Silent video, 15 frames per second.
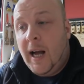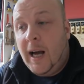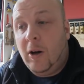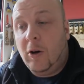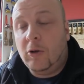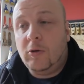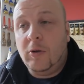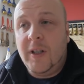
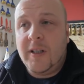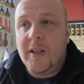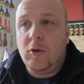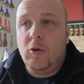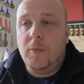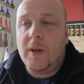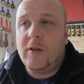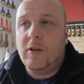Alors, Anthony,
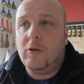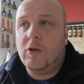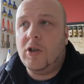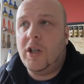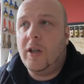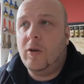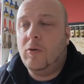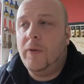c'est une personne que
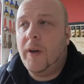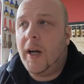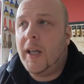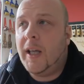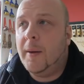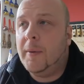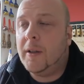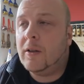j'ai découvert
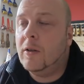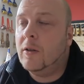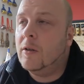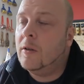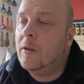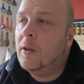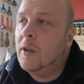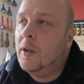il y a
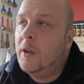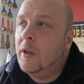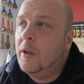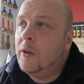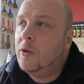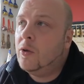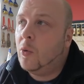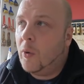maintenant
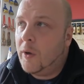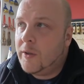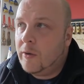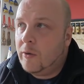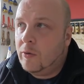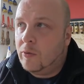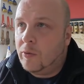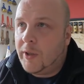3
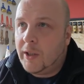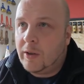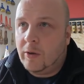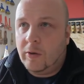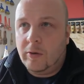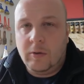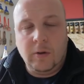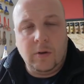ans ou
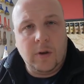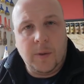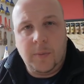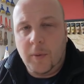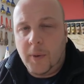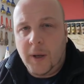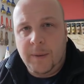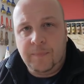4 ans euh, à
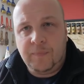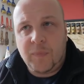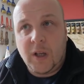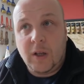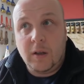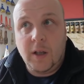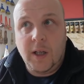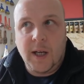peu près,
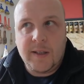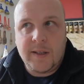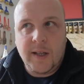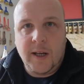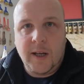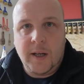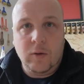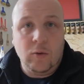
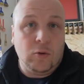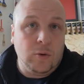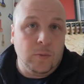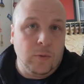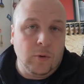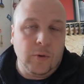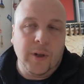grâce à YouTube.